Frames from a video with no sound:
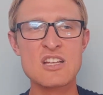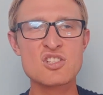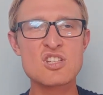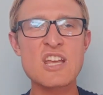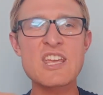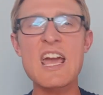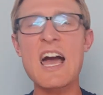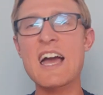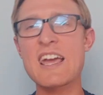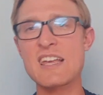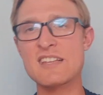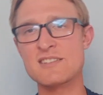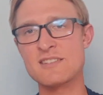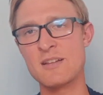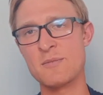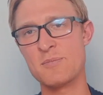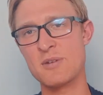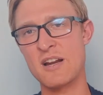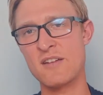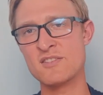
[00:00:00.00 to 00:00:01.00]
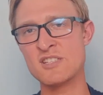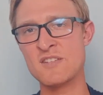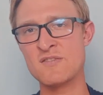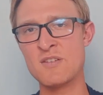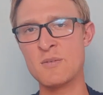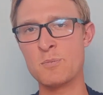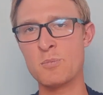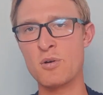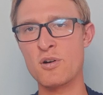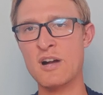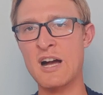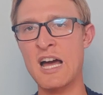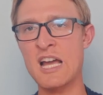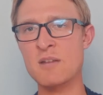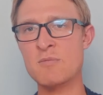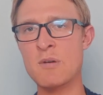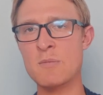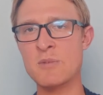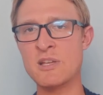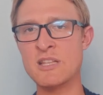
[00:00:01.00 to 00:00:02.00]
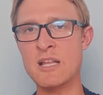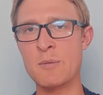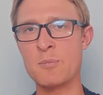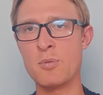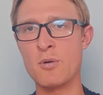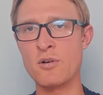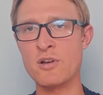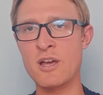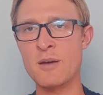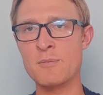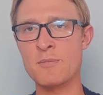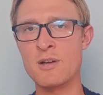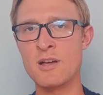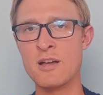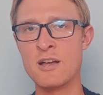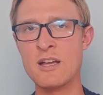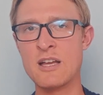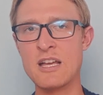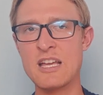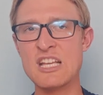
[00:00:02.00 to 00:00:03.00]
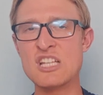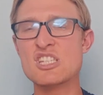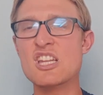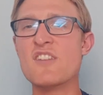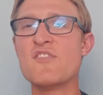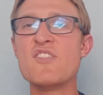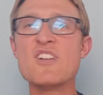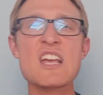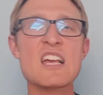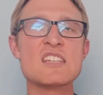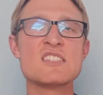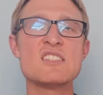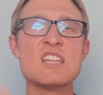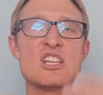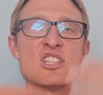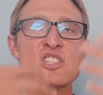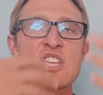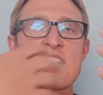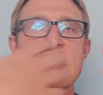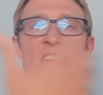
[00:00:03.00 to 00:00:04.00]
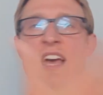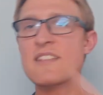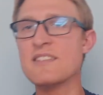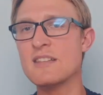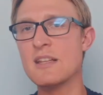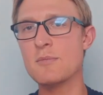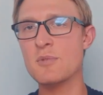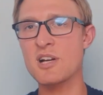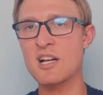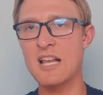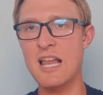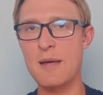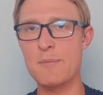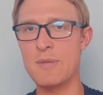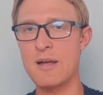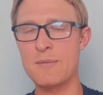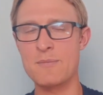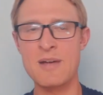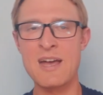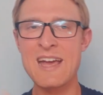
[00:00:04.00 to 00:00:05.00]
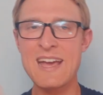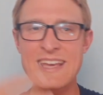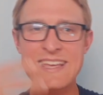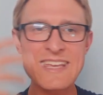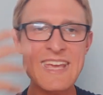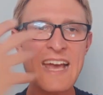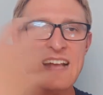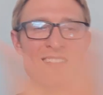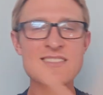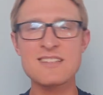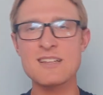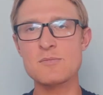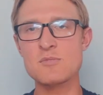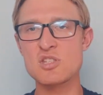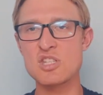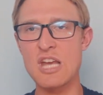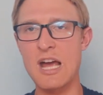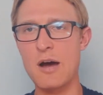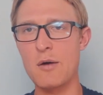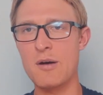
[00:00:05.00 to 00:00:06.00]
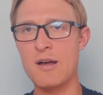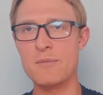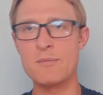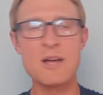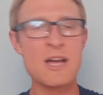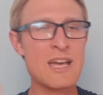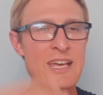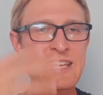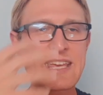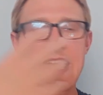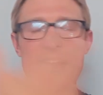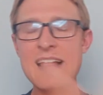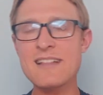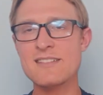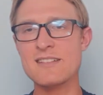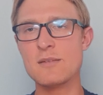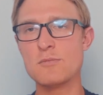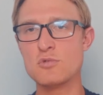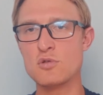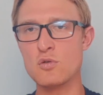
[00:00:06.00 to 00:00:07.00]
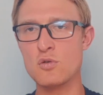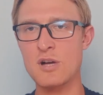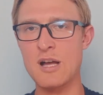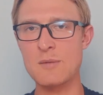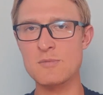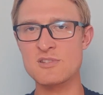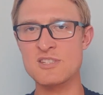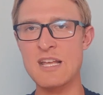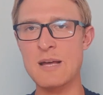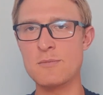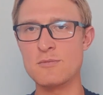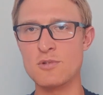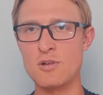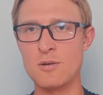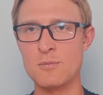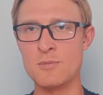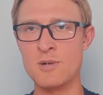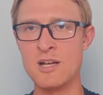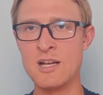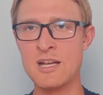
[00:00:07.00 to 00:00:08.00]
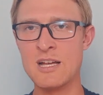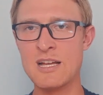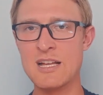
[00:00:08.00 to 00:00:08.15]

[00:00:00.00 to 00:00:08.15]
że ja jestem prawdziwym pokarmem i napojem i że wy jesteście jednym chlebem, jednym ciałem, jednym duchem ze mną.